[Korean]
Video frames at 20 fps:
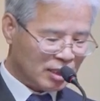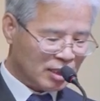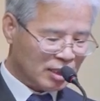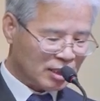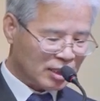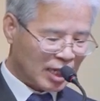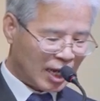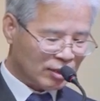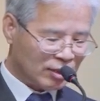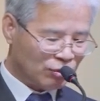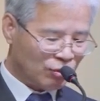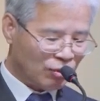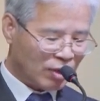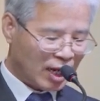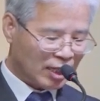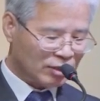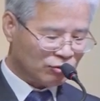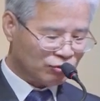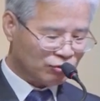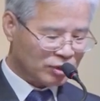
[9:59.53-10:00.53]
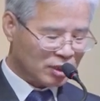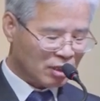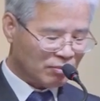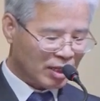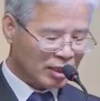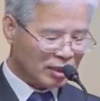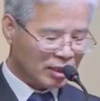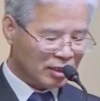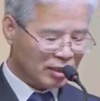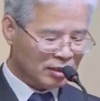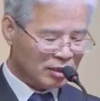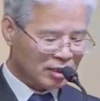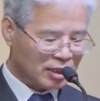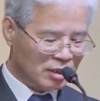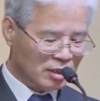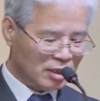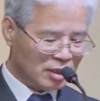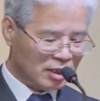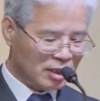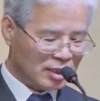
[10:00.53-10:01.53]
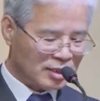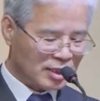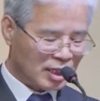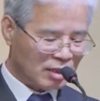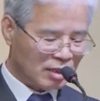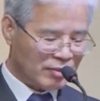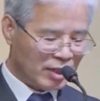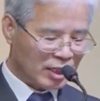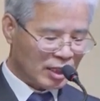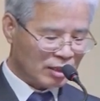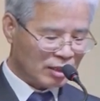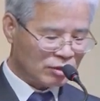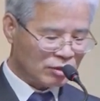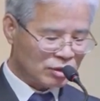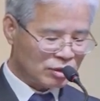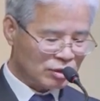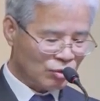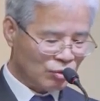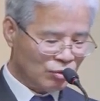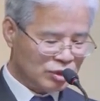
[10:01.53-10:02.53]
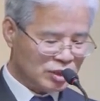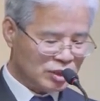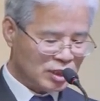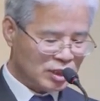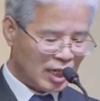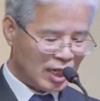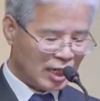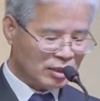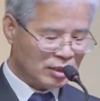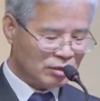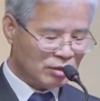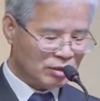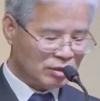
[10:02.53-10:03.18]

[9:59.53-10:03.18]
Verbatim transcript: 이 강도가 한 둘째 마디는 이 사람의 행한 것은 옳지 않은